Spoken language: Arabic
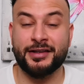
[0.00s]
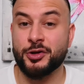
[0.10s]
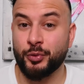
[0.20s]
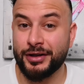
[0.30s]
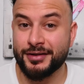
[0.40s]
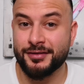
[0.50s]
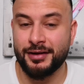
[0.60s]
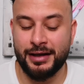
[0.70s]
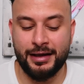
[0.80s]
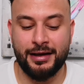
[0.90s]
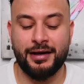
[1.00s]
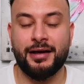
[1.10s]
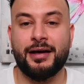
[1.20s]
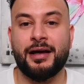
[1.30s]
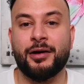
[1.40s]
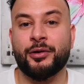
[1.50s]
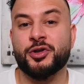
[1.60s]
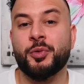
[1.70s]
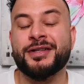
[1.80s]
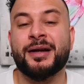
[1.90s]
التصويت آه،
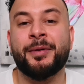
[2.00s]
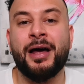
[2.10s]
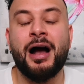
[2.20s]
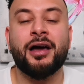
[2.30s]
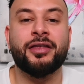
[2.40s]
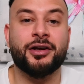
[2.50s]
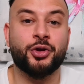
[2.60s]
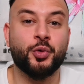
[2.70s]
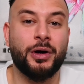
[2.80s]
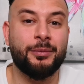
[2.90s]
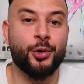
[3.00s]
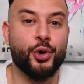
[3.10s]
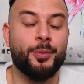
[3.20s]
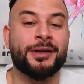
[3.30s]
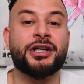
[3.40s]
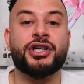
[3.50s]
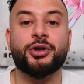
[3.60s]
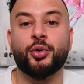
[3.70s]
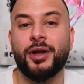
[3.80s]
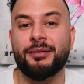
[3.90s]
سويسرا من اكثر الدول باوروبا
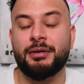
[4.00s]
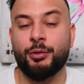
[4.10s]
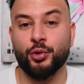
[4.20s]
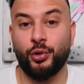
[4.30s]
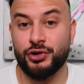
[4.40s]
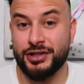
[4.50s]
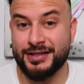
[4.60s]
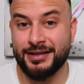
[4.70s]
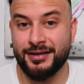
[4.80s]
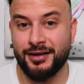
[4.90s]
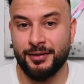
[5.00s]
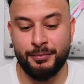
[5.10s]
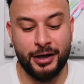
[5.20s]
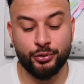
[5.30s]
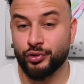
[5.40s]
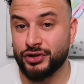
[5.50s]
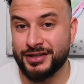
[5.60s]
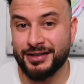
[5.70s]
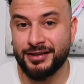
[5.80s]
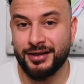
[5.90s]
تشددا بموضوع الجنسيه ما عندهم
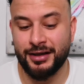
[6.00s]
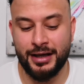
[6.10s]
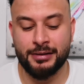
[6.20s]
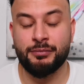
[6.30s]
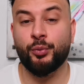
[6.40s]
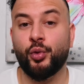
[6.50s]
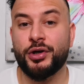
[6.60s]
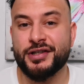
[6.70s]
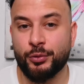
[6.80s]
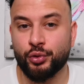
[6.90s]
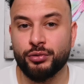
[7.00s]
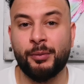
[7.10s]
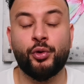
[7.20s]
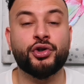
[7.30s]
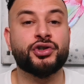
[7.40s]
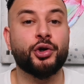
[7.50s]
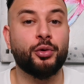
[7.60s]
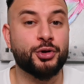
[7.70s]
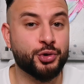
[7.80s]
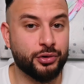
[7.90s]
جنسيه ممنوع يصوتوا ممنوع
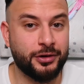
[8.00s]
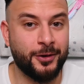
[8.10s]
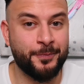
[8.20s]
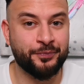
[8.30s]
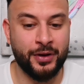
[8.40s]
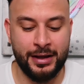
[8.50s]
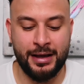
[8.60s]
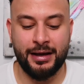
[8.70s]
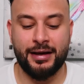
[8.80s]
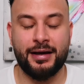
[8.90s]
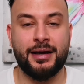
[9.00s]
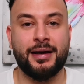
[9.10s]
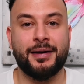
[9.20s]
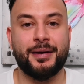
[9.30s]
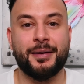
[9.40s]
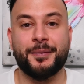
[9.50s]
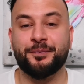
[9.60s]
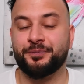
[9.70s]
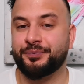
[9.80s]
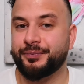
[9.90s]
يشتغلوا بالشرطه آه،
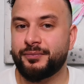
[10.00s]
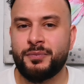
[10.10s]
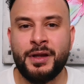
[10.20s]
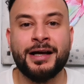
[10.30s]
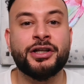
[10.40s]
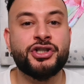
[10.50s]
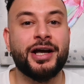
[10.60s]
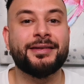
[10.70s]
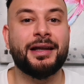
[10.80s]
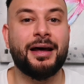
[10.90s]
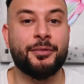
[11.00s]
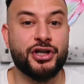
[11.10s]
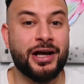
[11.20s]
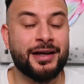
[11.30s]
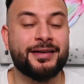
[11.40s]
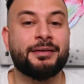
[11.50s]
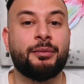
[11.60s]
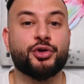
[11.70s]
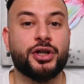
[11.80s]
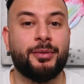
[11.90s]
هذا الشيء ادى لمشاكل كثير
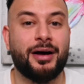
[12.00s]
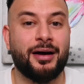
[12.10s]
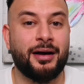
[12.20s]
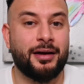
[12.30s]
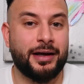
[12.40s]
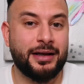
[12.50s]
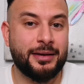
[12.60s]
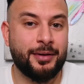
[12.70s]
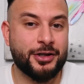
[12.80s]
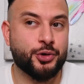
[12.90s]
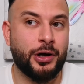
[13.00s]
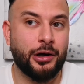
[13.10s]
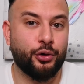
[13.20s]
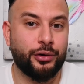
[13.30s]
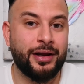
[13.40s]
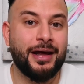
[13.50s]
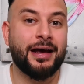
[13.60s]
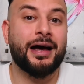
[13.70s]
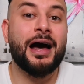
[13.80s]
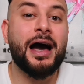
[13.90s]
بالمجتمع هن بحسوا حالهم
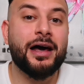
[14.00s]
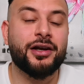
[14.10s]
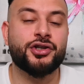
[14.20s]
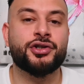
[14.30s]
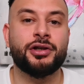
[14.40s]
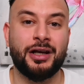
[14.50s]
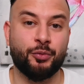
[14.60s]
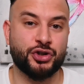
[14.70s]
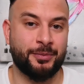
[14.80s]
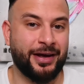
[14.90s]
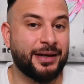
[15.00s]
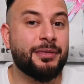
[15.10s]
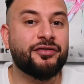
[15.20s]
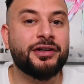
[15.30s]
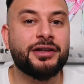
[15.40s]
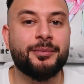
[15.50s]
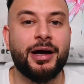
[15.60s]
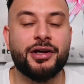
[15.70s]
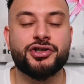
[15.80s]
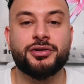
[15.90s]
خارج المجتمع يعني ما في
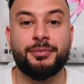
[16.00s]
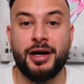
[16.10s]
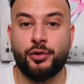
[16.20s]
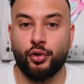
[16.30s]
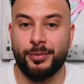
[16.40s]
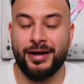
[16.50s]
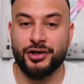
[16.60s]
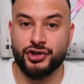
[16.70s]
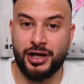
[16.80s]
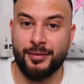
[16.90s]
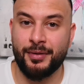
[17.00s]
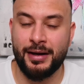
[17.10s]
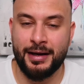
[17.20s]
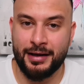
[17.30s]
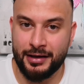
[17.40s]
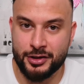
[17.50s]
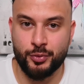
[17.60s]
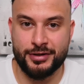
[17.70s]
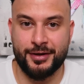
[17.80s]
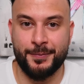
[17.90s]
اندماج بينهم وبين الشعب
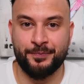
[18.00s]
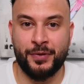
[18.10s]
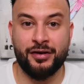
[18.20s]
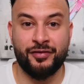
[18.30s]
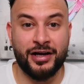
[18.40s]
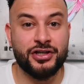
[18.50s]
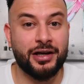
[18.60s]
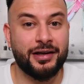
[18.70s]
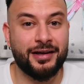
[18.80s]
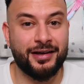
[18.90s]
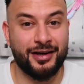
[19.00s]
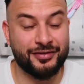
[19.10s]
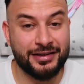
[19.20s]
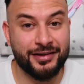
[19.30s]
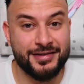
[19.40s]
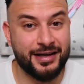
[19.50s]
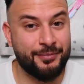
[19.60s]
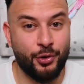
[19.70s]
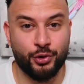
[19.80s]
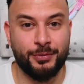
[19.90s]
السويسري فهي شغله لفتت لي
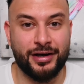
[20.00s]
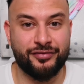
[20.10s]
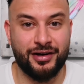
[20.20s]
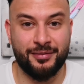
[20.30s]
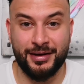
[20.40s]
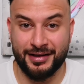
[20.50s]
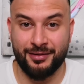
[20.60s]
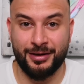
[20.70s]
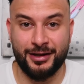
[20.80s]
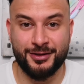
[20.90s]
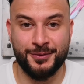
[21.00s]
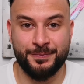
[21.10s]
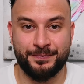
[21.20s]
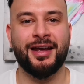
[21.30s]
نظري ما كنت بعرفها بهذا البلد